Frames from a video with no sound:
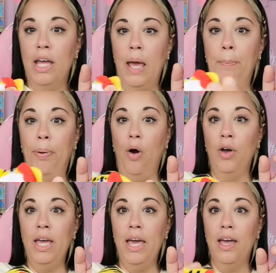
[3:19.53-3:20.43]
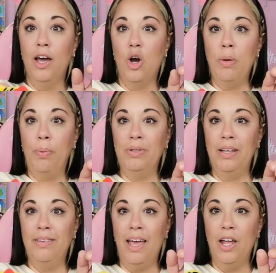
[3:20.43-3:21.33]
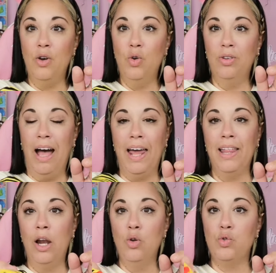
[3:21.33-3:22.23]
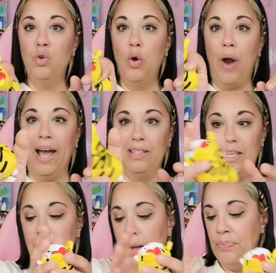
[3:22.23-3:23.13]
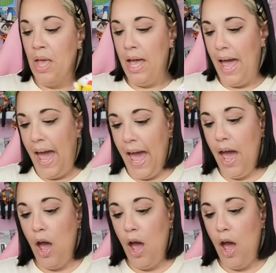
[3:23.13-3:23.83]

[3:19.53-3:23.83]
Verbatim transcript: e poi come potete notare dallo slow rising è